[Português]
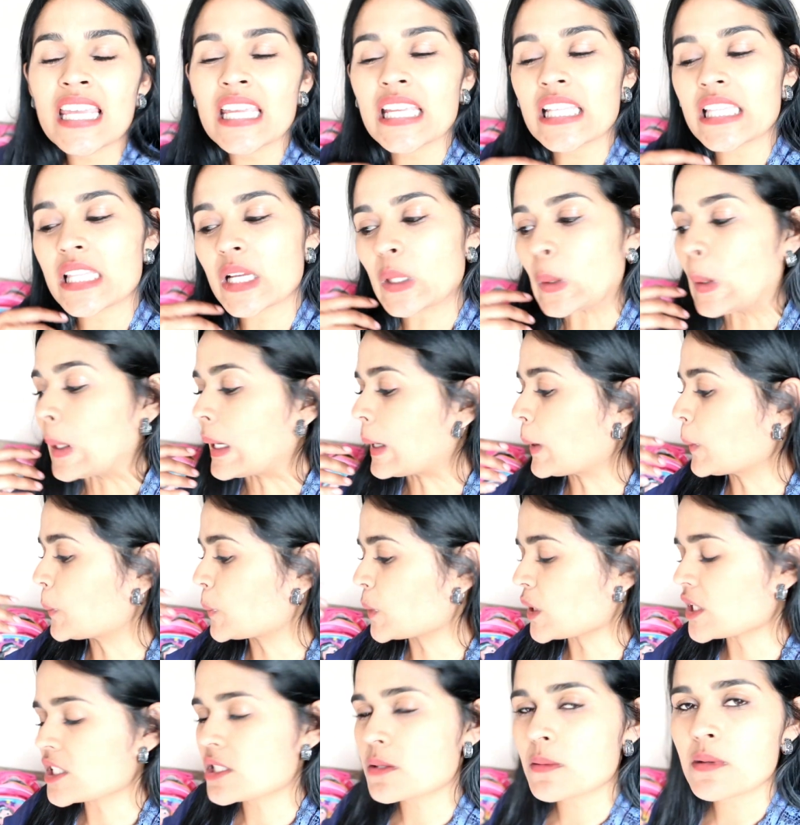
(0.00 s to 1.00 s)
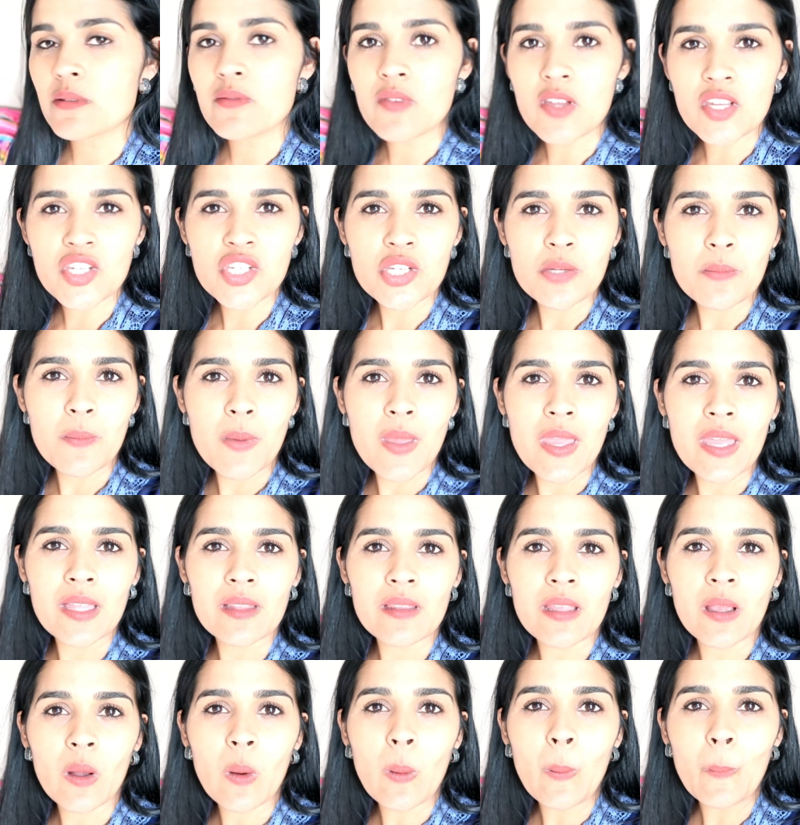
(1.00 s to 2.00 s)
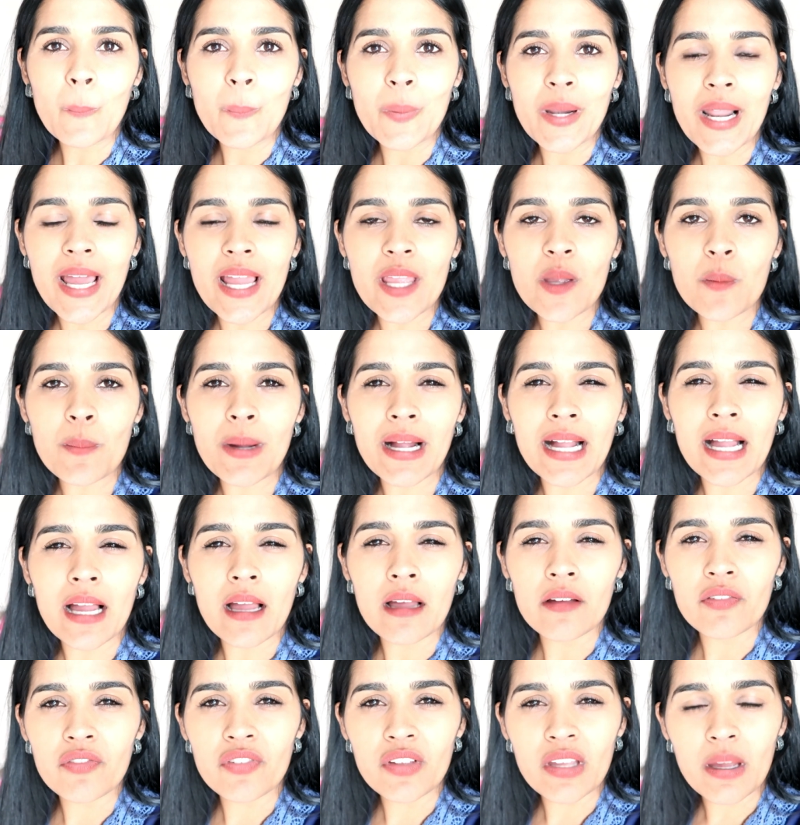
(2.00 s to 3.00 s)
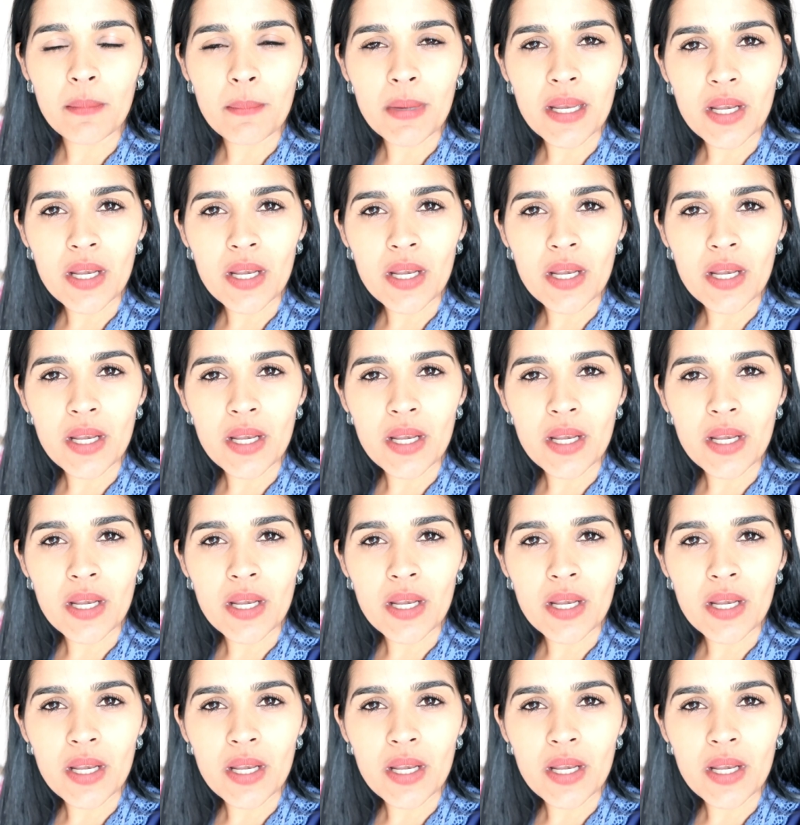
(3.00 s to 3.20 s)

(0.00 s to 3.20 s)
Então, o próximo investimento é comprar uma garrafinha